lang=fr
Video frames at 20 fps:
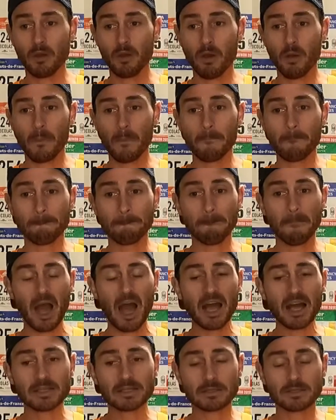
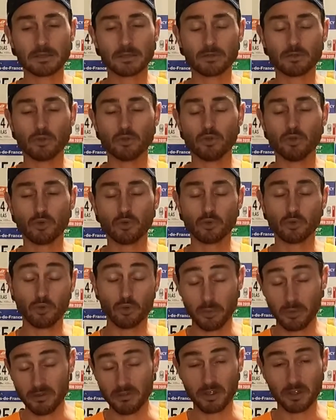mars de, de,
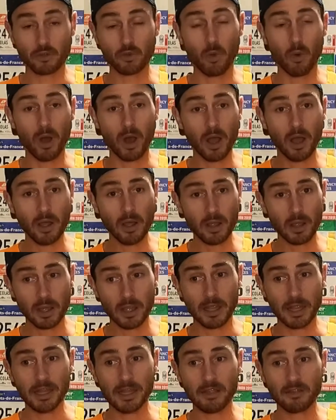2023,
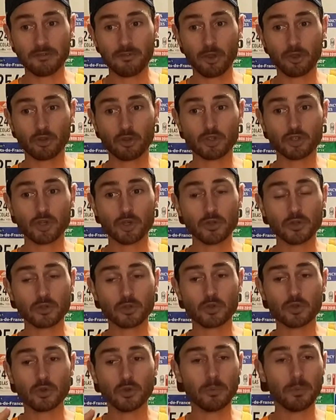et il y a de fortes chances
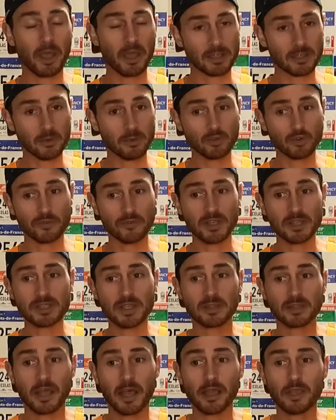que, par exemple, je
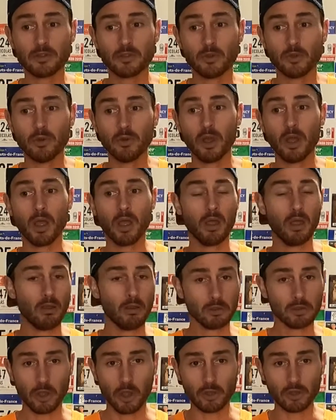fasse un trail de
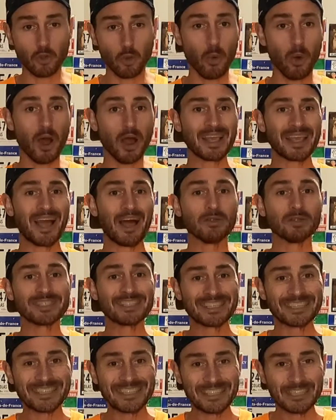33
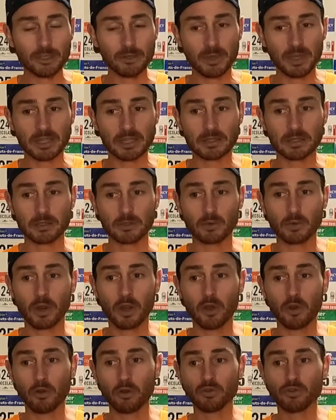45 km. Donc
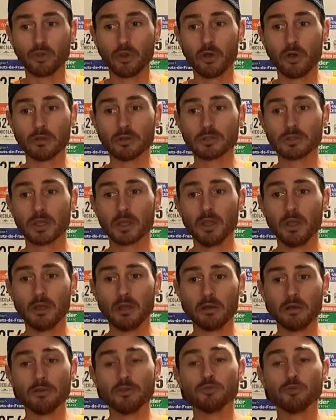là, en l'occurrence,
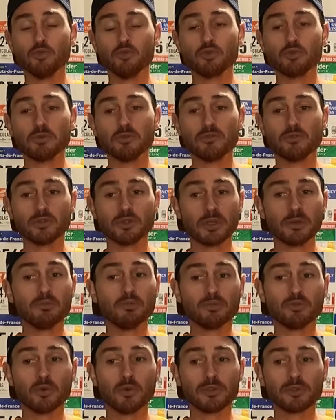euh, je me suis voté
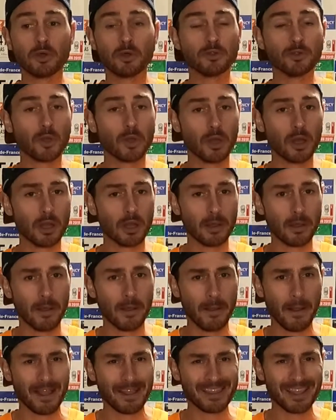plutôt un,
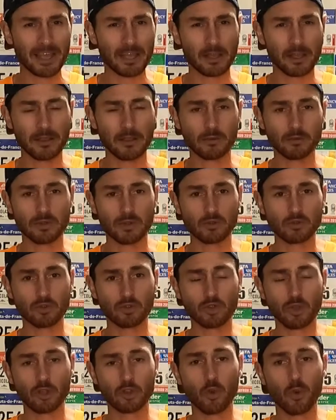trail aux
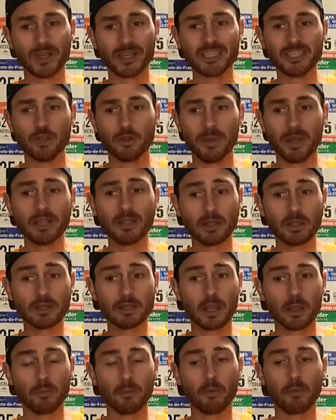alentours de 33 km, hein,
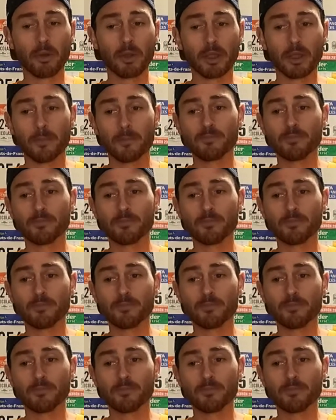qui est à peu près,